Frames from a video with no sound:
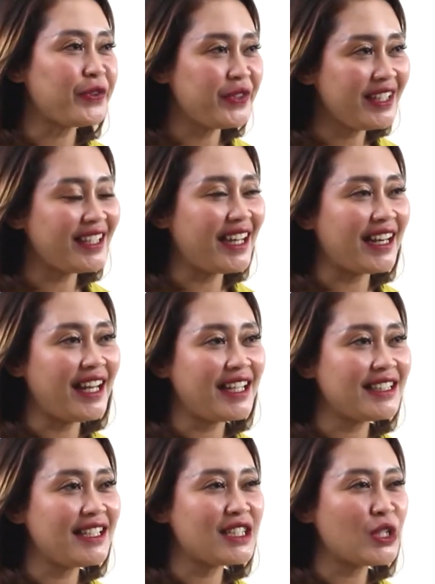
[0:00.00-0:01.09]
Levi karena
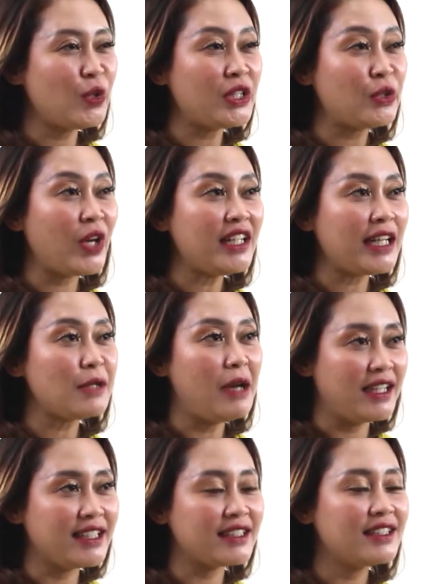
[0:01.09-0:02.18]
jenis kulitku kan kering
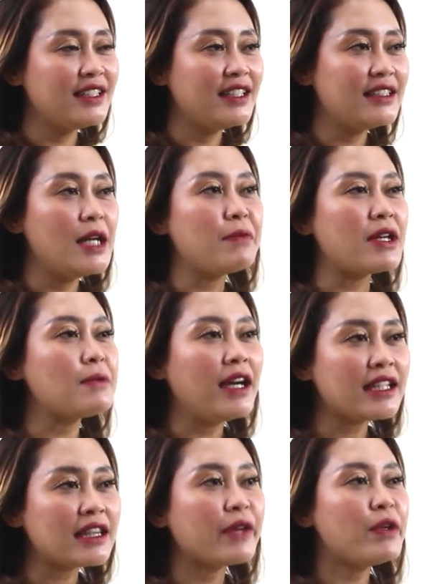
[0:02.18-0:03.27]
banget dan pas banget
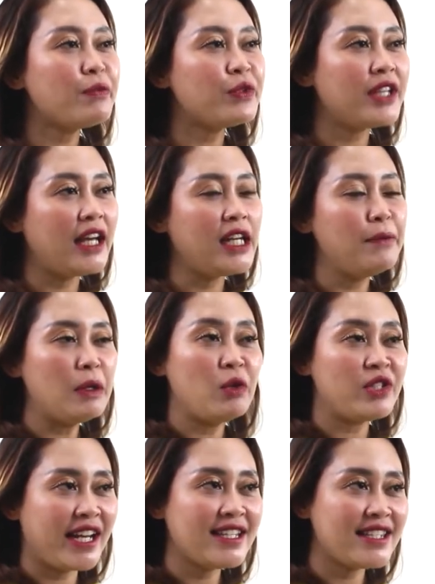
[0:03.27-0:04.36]
Levi punya double
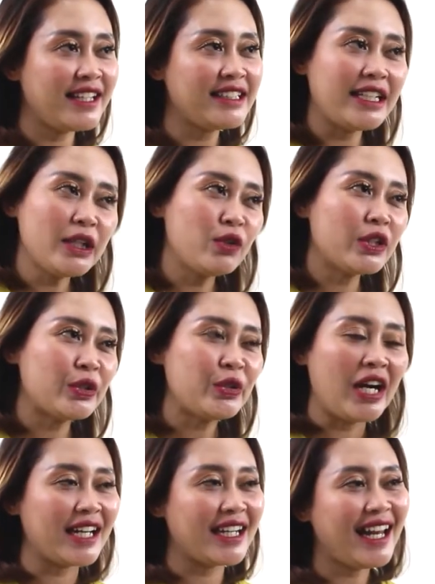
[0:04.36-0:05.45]
moisturizing jadi kulitku
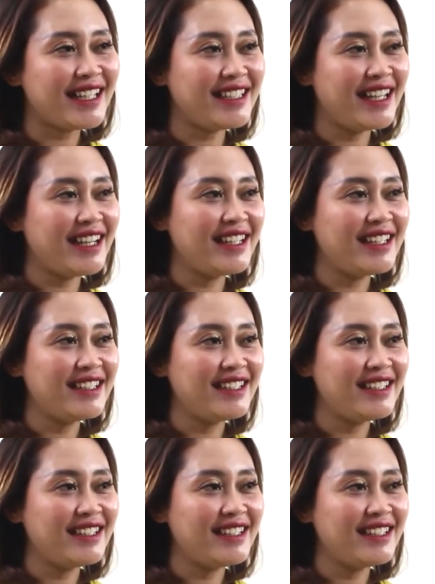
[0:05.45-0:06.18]
nggak kering lagi deh.